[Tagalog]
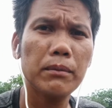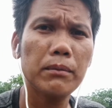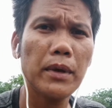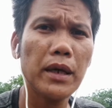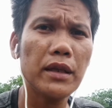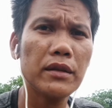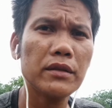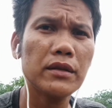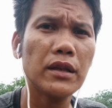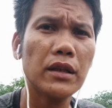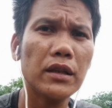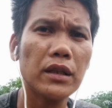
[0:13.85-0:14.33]

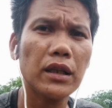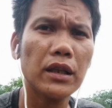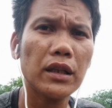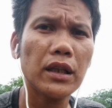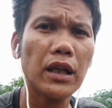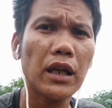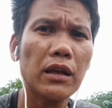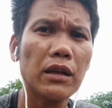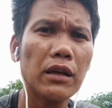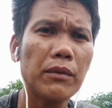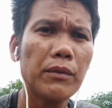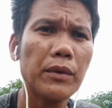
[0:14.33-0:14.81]
mais at
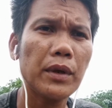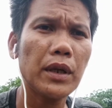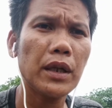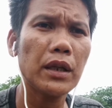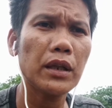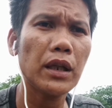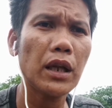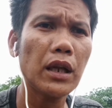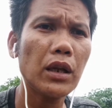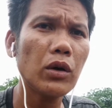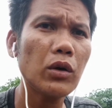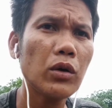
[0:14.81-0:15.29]
nagtanong kami
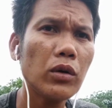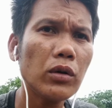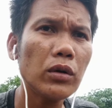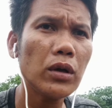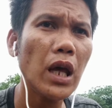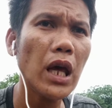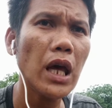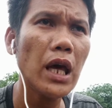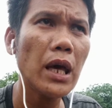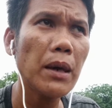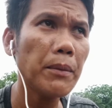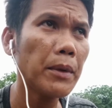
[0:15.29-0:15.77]
ng talong
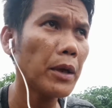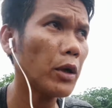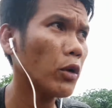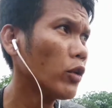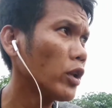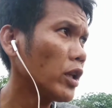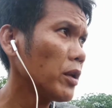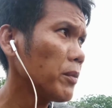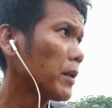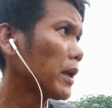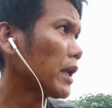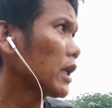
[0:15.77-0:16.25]
Pero
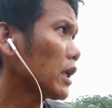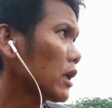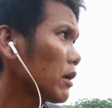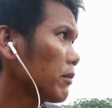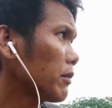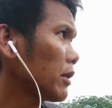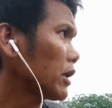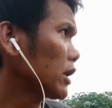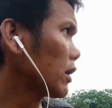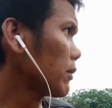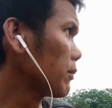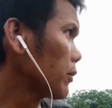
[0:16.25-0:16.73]
hindi pa rin
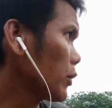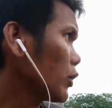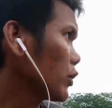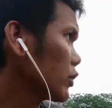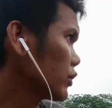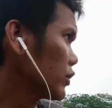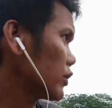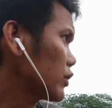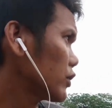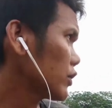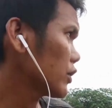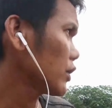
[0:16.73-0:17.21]
kami
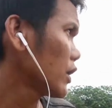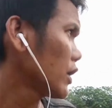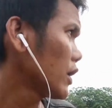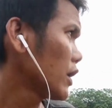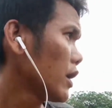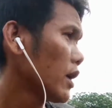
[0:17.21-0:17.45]
tapos